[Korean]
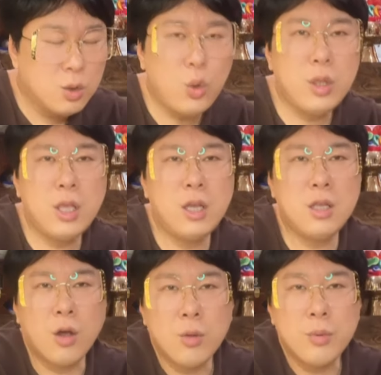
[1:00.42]

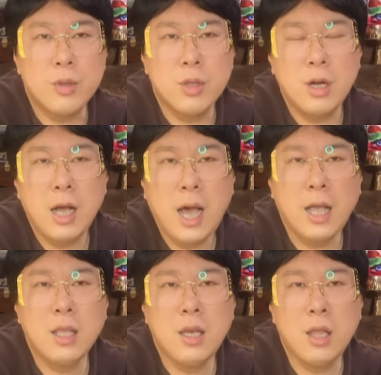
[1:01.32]
소띠는 여러분들
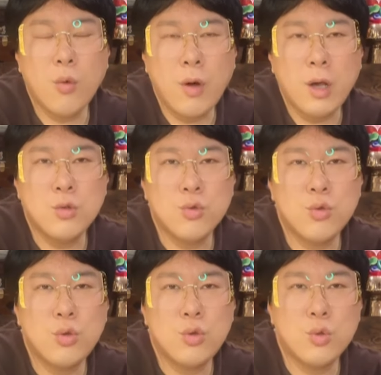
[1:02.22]
하늘이
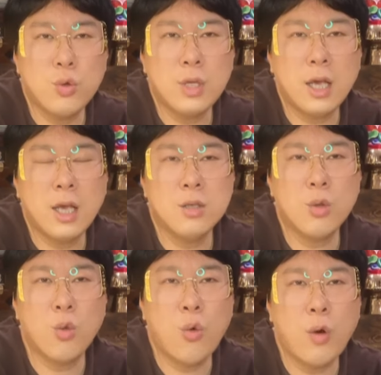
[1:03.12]
도와주고
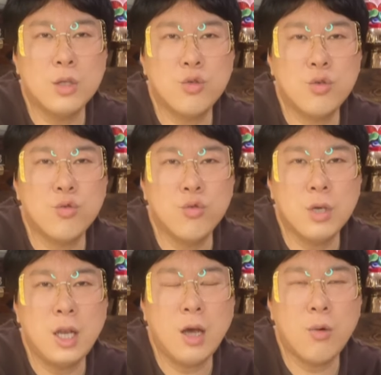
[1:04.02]
조상에서 도와주는
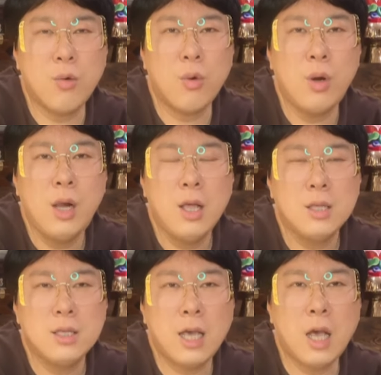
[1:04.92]
운기라고
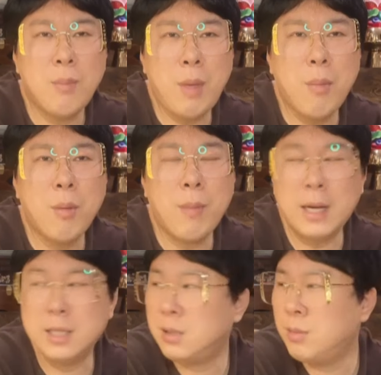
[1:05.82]
제가 매번
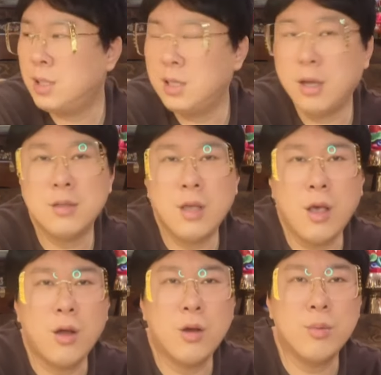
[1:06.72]
말씀을
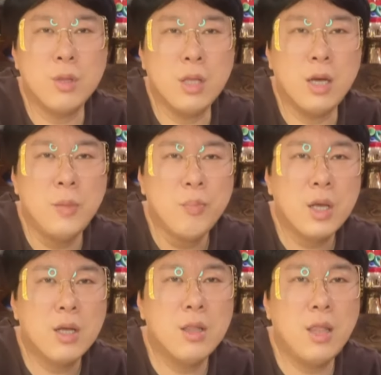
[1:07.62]
드렸어요 여러분들
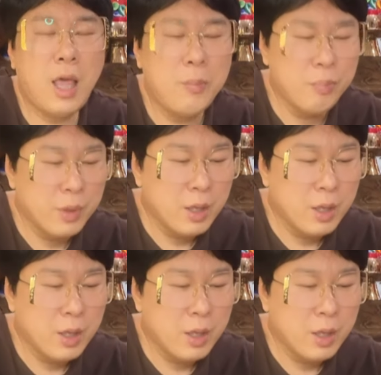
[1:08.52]
근데